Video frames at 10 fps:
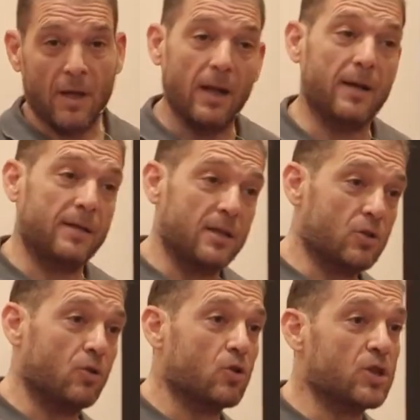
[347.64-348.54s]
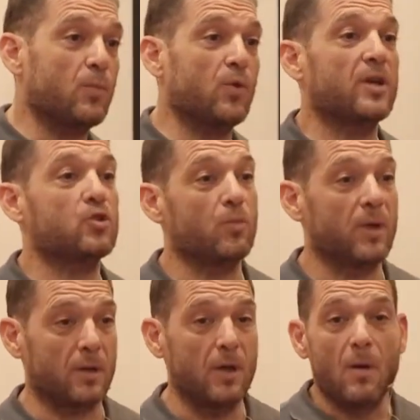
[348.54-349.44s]
El riesgo no se puede
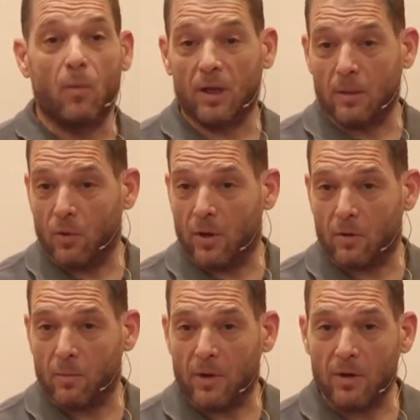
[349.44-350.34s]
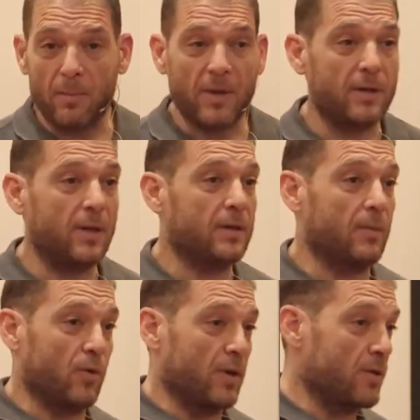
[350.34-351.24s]
asumir, porque te puedes romper una pierna,
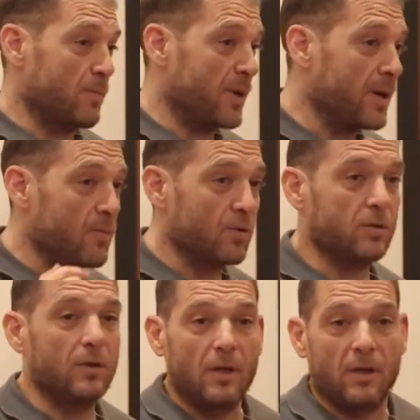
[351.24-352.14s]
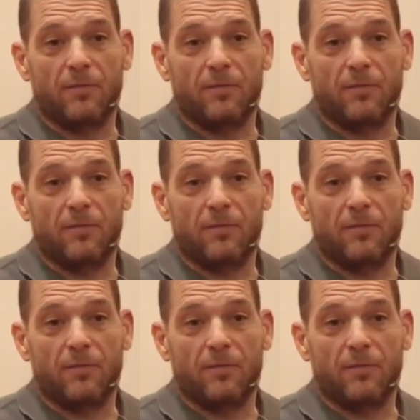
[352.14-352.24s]
te puedes romper la moto,